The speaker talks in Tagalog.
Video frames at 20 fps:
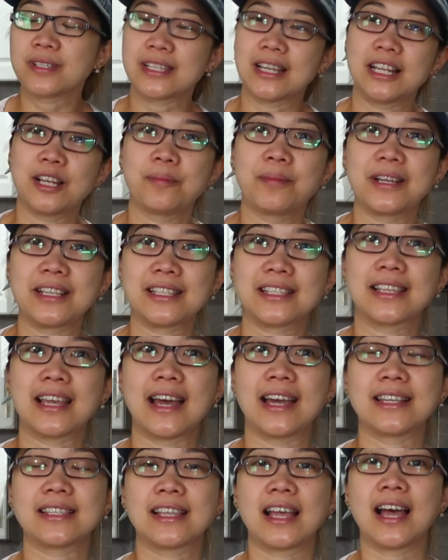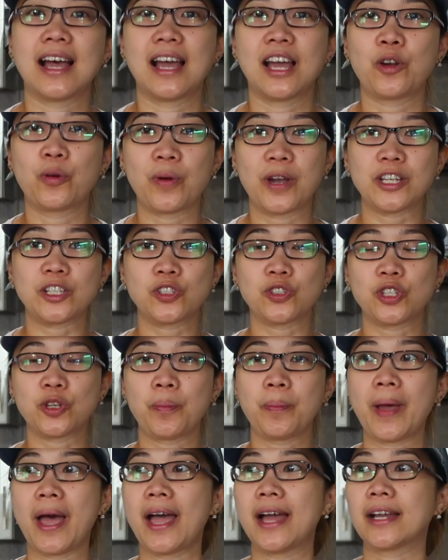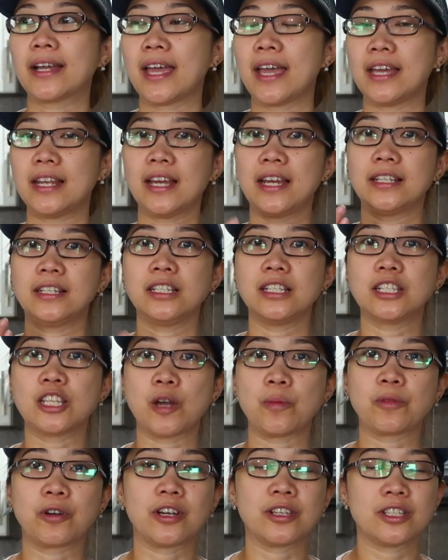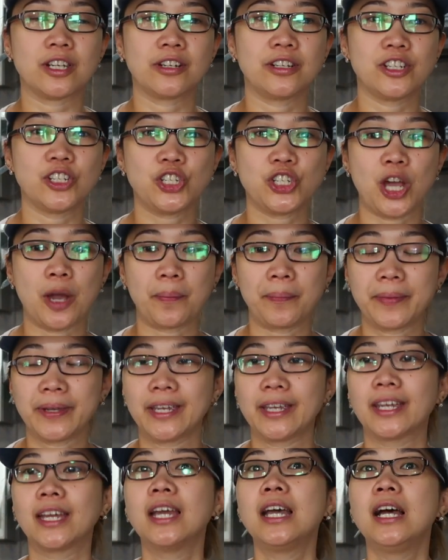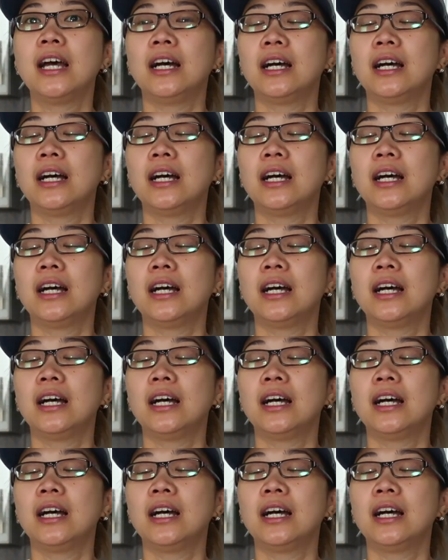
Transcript: sa labas, guys. I went to the bank and I did some grocery shopping.